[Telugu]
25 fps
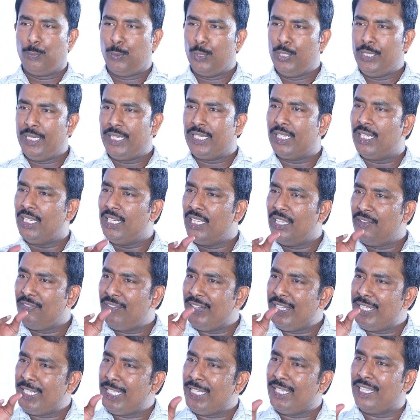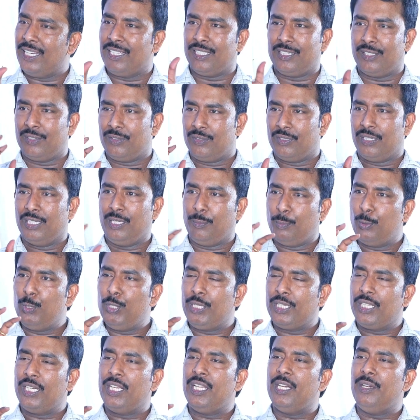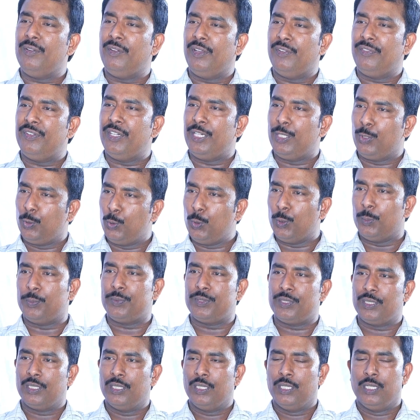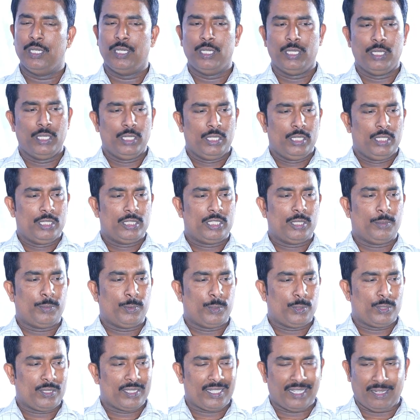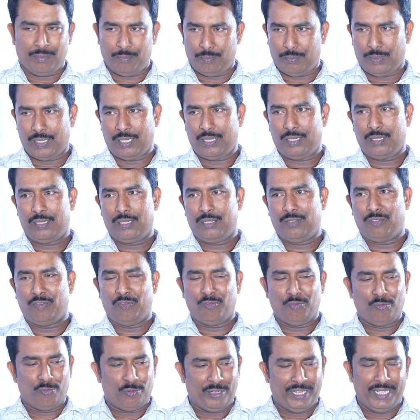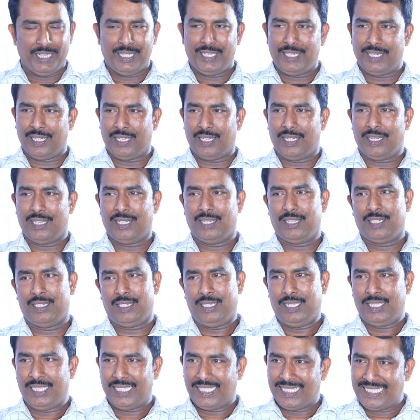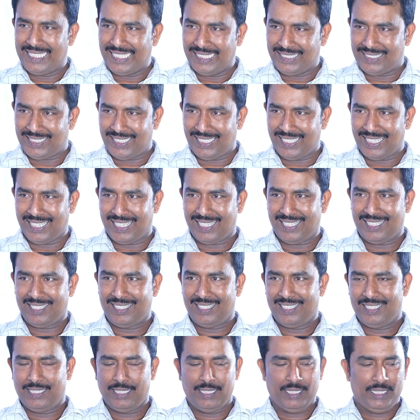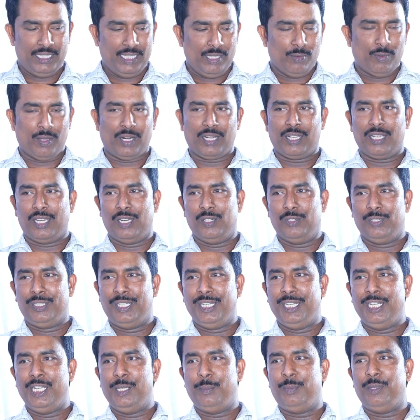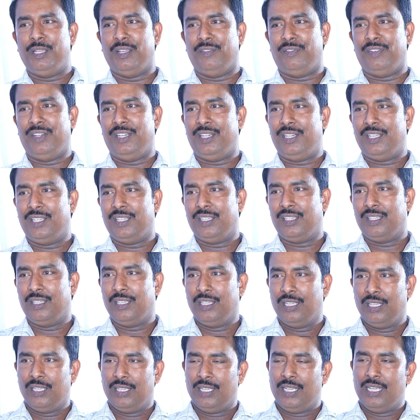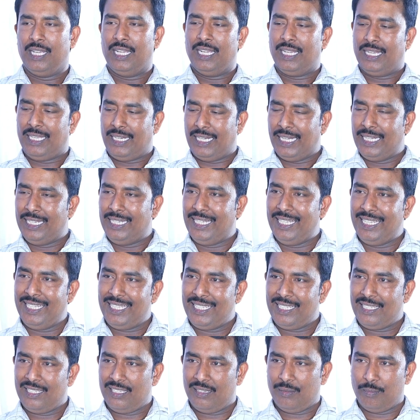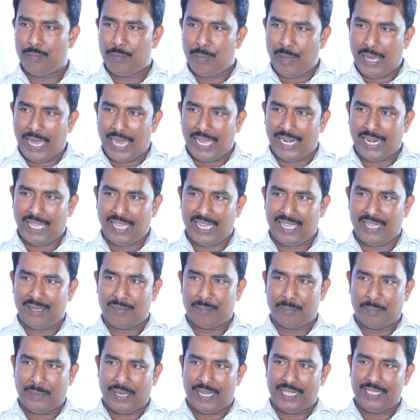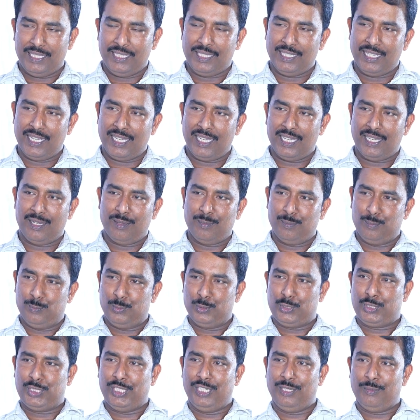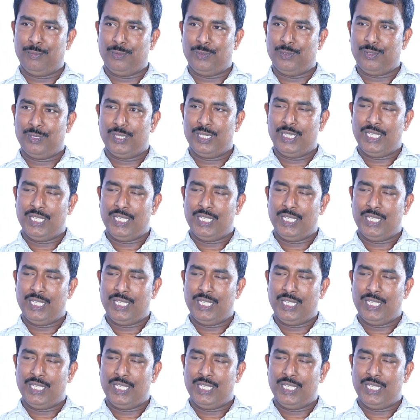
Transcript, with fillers: పొలిటికల్ ఎఫినిటీ అంటారు అంటే పొలిటికల్ ఎఫినిటీ గ్రూప్స్ సపోజ్ ఖమ్మ వైశ్య లేదా క్షత్రియ ఈ వర్గాలు టీడీపీ ఎఫినిటీ రెడ్డి మాల మాదిగ ముస్లిము